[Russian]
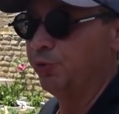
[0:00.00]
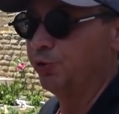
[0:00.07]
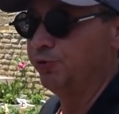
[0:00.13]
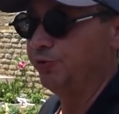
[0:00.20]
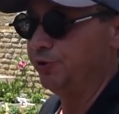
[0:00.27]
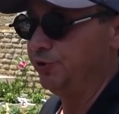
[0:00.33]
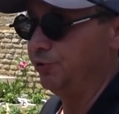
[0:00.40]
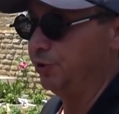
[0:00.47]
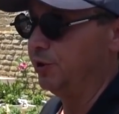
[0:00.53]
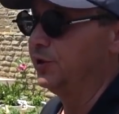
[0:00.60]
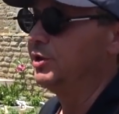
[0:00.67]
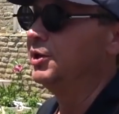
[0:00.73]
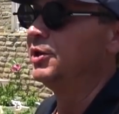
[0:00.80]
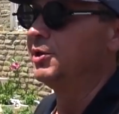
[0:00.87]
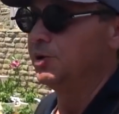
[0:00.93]
под видео.
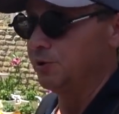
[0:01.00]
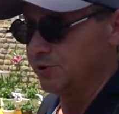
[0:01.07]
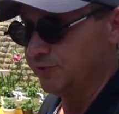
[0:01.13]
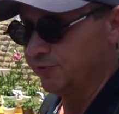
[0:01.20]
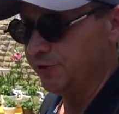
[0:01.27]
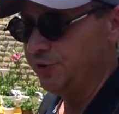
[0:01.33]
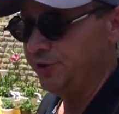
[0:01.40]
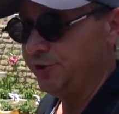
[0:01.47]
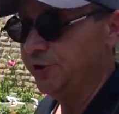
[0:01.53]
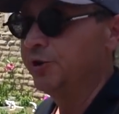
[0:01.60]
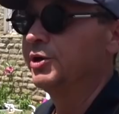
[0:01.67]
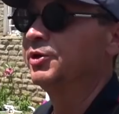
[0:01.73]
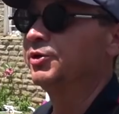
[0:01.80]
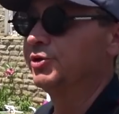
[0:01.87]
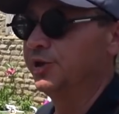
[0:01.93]

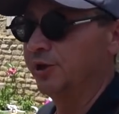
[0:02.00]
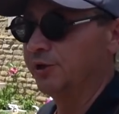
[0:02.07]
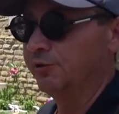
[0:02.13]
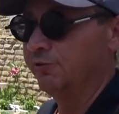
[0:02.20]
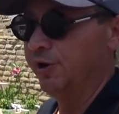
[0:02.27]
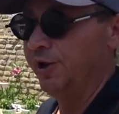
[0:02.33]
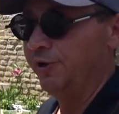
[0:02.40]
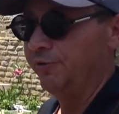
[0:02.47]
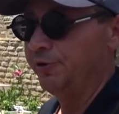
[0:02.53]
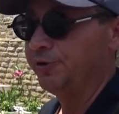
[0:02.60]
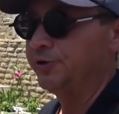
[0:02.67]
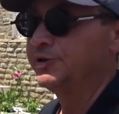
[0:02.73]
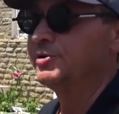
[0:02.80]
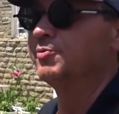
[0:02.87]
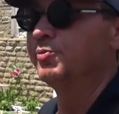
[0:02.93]
Звоните,
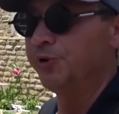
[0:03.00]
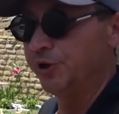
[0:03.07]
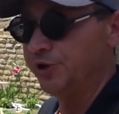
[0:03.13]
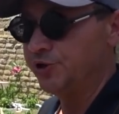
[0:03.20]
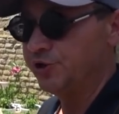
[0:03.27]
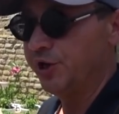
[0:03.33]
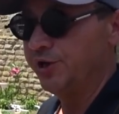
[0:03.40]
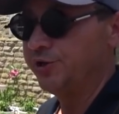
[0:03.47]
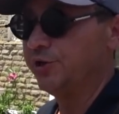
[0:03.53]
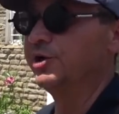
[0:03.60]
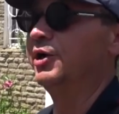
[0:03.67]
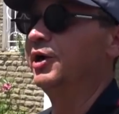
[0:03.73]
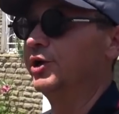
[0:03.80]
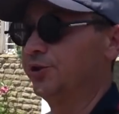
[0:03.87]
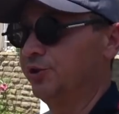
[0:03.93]
договаривайтесь,
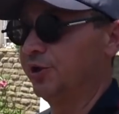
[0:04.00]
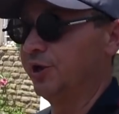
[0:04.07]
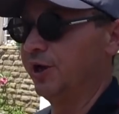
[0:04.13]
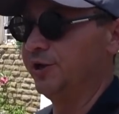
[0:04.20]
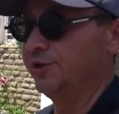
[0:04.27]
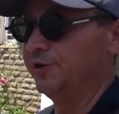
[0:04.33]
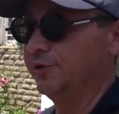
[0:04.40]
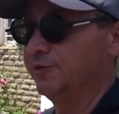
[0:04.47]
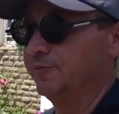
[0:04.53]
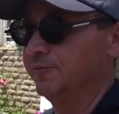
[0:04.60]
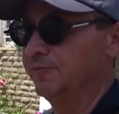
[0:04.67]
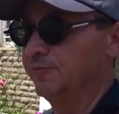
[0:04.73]
приезжайте, отдыхайте.